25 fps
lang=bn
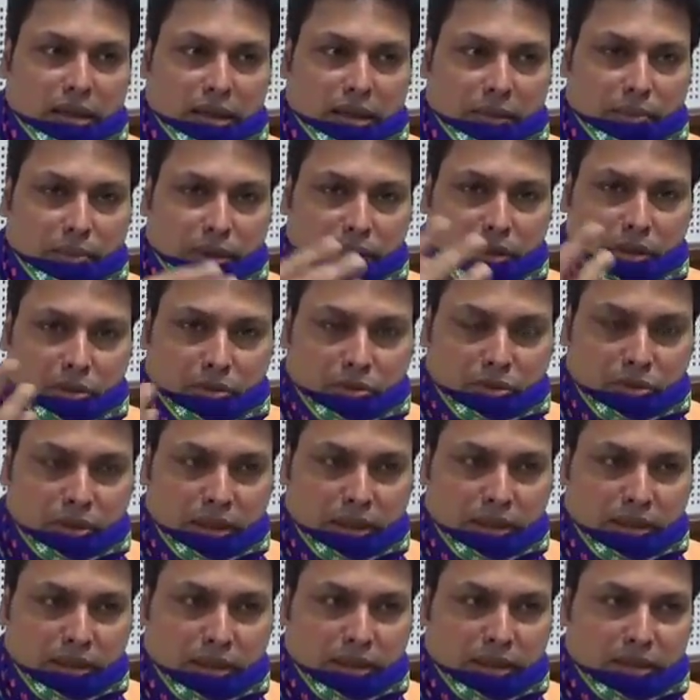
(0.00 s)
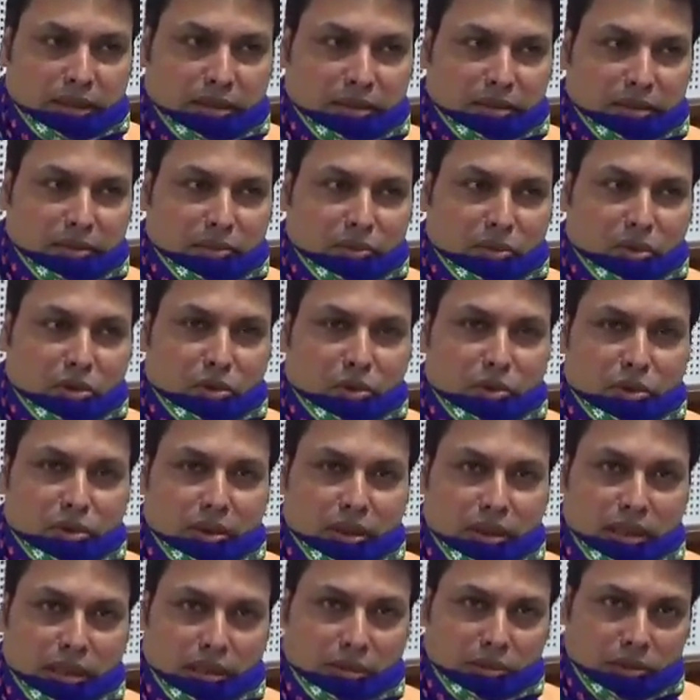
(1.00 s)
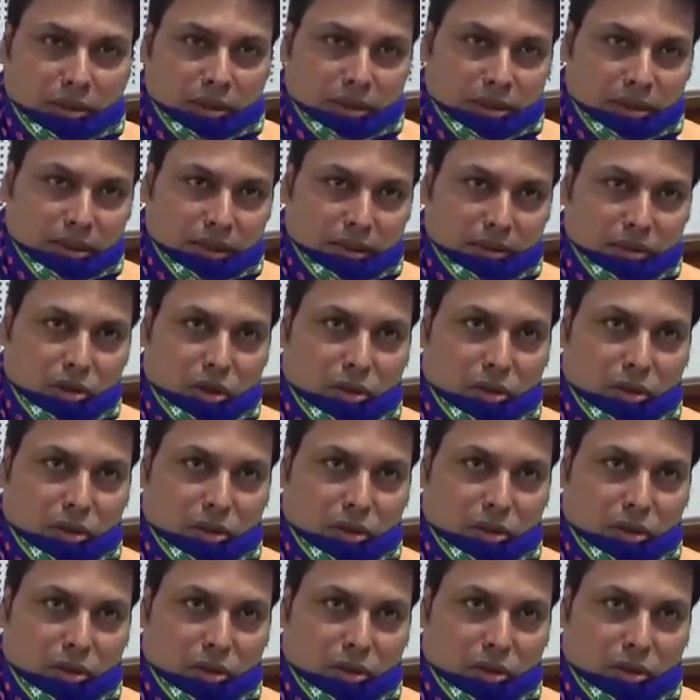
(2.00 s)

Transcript: আম্বাসাতেও যাচ্ছেন মুখ্যমন্ত্রীর কাছেও আসছেন